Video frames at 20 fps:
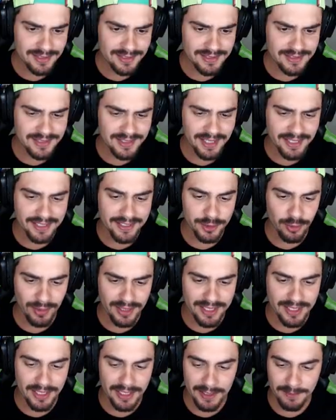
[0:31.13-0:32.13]
Seguindo
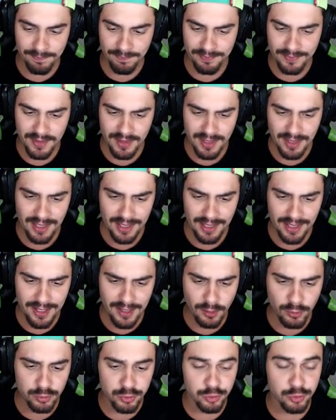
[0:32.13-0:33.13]
aqui,
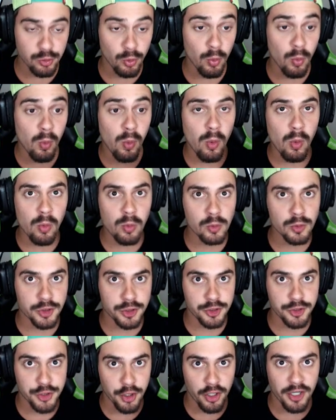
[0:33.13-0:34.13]
eu sou o
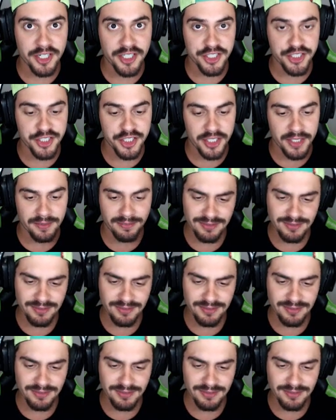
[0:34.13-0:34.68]
Jorge.